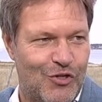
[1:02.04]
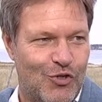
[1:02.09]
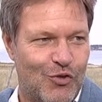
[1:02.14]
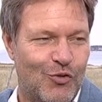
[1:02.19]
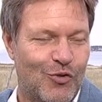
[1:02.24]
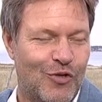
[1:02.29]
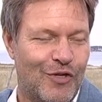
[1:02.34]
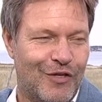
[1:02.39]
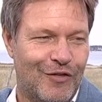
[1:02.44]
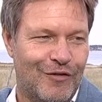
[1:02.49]

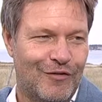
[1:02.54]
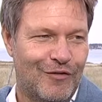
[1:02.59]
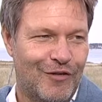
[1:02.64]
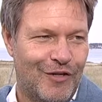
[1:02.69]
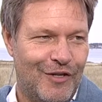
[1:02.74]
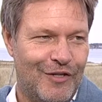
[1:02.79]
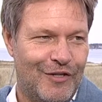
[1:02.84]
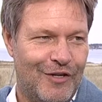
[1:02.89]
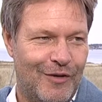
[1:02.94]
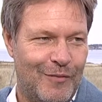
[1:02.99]
Schule
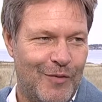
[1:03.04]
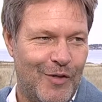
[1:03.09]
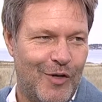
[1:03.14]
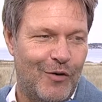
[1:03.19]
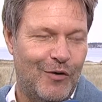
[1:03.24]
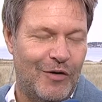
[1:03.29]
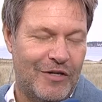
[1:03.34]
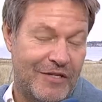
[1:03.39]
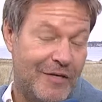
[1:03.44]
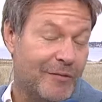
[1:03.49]
hinter mir
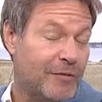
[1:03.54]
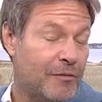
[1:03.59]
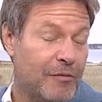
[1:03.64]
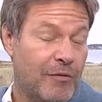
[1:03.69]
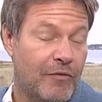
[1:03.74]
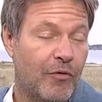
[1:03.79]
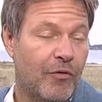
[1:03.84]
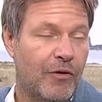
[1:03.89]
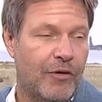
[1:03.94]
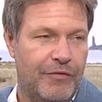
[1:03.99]
und das nehme ich
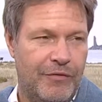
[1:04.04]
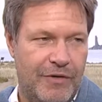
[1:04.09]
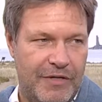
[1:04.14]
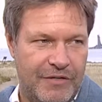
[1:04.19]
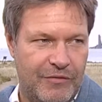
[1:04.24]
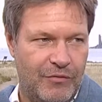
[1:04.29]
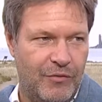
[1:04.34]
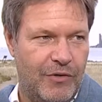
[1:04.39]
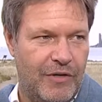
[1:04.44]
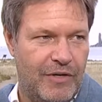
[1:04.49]
mir wirklich
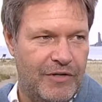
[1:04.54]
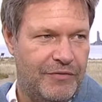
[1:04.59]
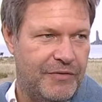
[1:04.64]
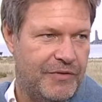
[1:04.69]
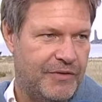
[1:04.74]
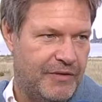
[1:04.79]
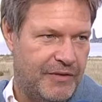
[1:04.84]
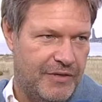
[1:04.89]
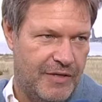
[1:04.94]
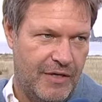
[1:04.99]
fest vor, das,
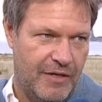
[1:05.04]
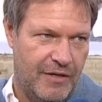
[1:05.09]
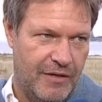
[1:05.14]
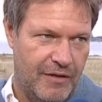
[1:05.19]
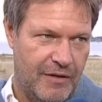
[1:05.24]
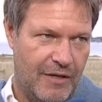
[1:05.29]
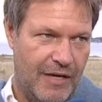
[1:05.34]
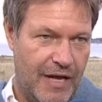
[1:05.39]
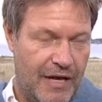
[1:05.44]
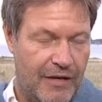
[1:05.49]
was ich hier
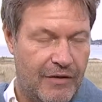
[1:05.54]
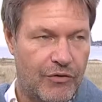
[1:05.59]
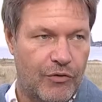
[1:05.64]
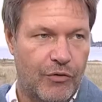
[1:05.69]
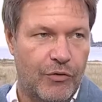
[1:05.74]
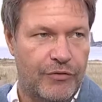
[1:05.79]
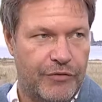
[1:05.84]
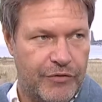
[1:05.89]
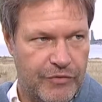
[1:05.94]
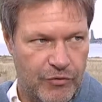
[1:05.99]
lernen
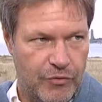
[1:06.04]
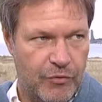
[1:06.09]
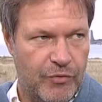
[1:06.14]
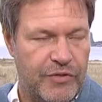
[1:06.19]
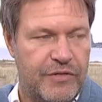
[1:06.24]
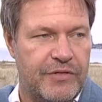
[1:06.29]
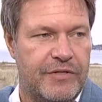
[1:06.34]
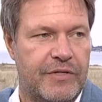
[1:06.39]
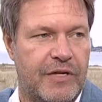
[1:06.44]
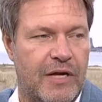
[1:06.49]
durfte. So
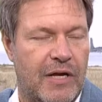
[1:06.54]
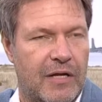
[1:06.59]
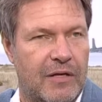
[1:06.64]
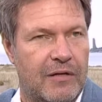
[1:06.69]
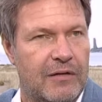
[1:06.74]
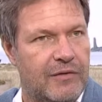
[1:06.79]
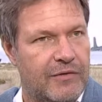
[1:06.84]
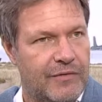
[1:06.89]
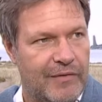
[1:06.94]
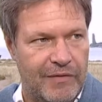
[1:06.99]
muss ich
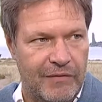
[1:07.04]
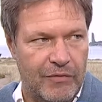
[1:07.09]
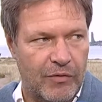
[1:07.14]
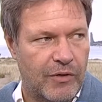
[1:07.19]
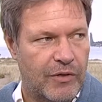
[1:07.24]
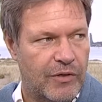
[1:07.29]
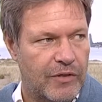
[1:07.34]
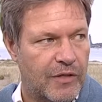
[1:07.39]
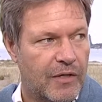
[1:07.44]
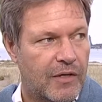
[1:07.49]
sagen, es waren
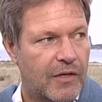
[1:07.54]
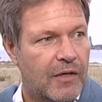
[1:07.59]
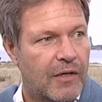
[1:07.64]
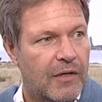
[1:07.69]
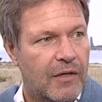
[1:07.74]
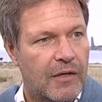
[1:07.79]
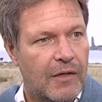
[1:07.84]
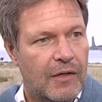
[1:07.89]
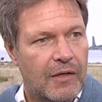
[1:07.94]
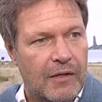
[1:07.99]
wirklich
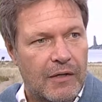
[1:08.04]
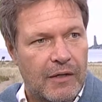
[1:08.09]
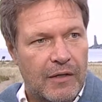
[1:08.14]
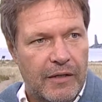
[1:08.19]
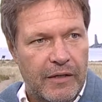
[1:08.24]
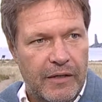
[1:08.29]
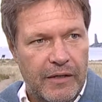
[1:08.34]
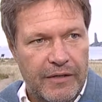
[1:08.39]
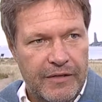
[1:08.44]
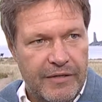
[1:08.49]

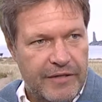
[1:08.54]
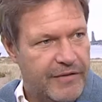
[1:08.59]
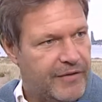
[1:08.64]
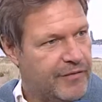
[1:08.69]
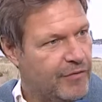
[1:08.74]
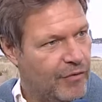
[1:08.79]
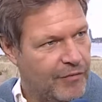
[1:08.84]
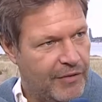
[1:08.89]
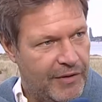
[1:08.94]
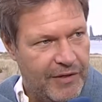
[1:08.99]

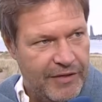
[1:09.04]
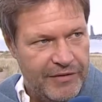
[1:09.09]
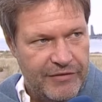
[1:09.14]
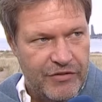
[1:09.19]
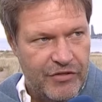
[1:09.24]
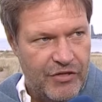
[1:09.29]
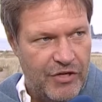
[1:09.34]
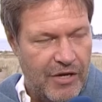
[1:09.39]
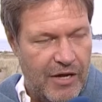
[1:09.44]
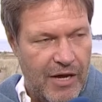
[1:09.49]
intensive und
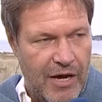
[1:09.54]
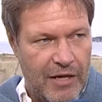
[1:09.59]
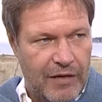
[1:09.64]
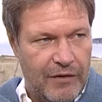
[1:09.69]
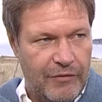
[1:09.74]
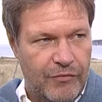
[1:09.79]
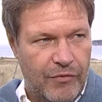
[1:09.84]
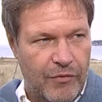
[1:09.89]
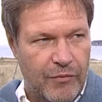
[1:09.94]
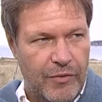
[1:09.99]
fantastische
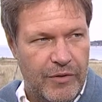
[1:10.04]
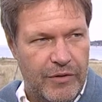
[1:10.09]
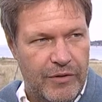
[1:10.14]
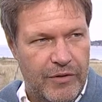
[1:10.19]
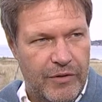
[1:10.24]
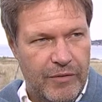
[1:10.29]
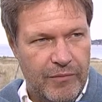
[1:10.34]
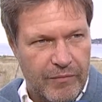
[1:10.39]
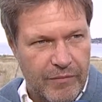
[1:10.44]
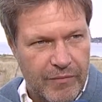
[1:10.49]
Jahre für mich,
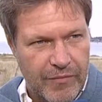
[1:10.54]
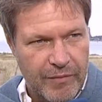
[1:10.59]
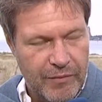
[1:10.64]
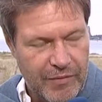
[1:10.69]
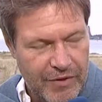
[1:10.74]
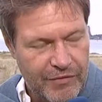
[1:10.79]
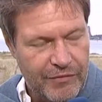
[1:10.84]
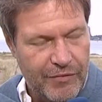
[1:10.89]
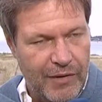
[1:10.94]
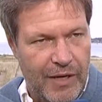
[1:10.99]
die, die
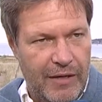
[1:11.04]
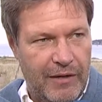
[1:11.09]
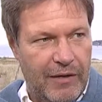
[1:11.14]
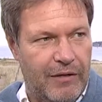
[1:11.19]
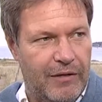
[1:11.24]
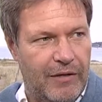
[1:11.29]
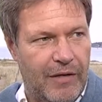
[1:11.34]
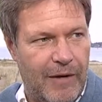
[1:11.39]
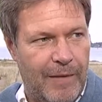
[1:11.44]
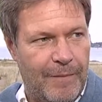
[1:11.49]
mich
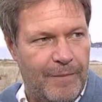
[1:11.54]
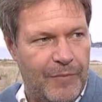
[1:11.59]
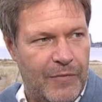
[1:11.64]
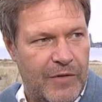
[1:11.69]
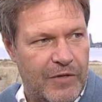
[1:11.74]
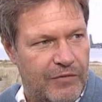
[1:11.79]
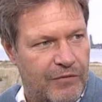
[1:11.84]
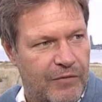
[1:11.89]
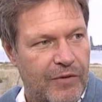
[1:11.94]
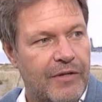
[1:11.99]
verändert haben,
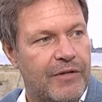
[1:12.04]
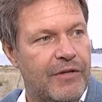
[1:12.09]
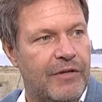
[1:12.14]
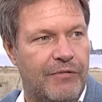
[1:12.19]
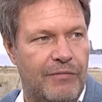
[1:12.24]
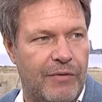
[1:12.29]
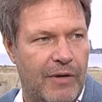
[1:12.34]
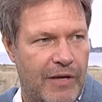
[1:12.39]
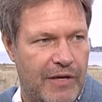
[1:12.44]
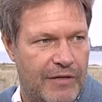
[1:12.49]
das will ich
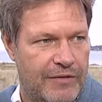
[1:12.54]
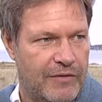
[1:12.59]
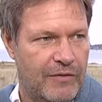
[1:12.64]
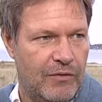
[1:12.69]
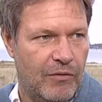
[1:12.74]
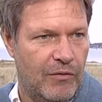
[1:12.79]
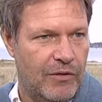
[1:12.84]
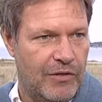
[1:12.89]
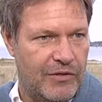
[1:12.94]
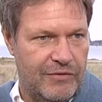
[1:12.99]
nicht
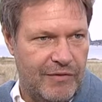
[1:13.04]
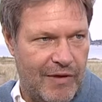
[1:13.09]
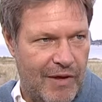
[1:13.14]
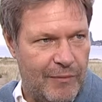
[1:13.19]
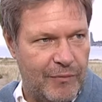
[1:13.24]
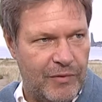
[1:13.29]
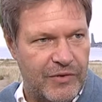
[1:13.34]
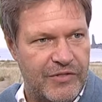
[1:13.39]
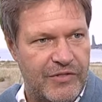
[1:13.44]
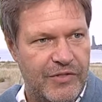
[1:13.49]
vergessen. Und das war
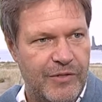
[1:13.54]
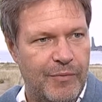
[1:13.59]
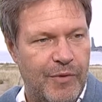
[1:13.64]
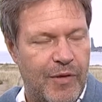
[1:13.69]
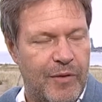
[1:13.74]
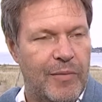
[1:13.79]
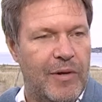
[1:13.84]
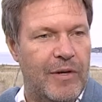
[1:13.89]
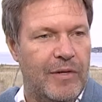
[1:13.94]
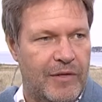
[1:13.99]
im Prinzip
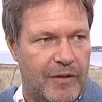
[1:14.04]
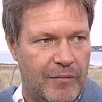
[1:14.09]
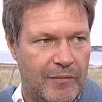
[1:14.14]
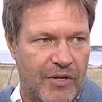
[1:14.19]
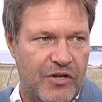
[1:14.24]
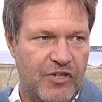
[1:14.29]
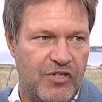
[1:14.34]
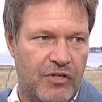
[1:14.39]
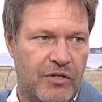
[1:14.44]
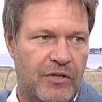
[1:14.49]
immer den
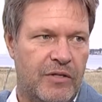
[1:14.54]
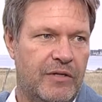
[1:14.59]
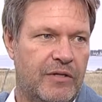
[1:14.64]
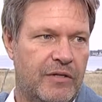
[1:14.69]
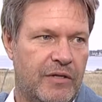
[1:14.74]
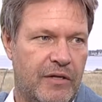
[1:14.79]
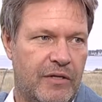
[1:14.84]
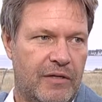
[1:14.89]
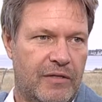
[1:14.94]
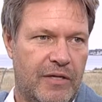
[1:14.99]
Menschen
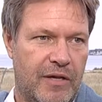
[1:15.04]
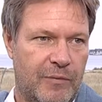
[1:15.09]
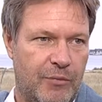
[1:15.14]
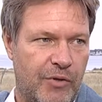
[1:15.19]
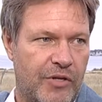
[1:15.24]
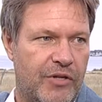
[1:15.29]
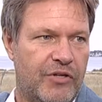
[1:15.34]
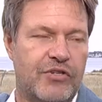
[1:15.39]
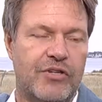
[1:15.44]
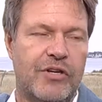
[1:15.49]
hinter der
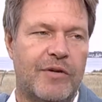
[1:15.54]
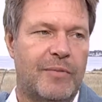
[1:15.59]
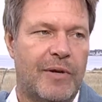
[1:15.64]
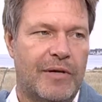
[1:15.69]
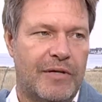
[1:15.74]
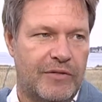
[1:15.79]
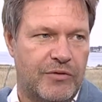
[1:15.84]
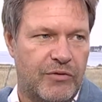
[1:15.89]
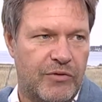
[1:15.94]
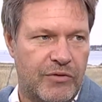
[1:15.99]
politischen
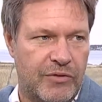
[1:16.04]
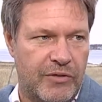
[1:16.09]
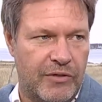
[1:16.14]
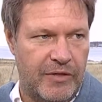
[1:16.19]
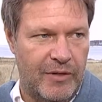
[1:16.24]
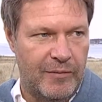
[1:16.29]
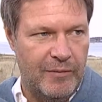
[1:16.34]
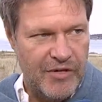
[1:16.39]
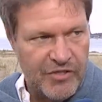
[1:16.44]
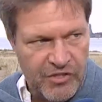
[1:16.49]
Debatte zu
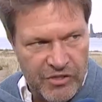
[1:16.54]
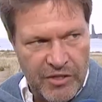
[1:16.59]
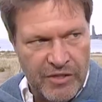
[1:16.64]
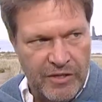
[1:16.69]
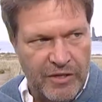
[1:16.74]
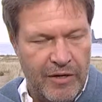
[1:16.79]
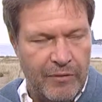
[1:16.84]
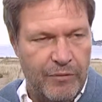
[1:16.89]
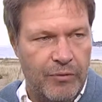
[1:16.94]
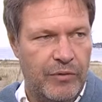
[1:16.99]
sehen, den Menschen
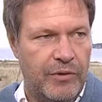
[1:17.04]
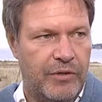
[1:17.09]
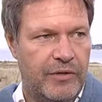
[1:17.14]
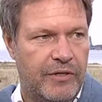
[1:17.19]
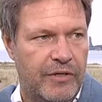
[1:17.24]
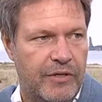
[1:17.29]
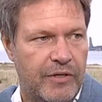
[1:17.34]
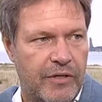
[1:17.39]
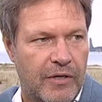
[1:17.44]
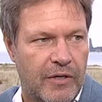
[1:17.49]
hinter der
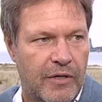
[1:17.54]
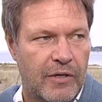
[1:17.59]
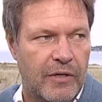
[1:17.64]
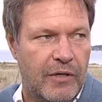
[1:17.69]
Politik.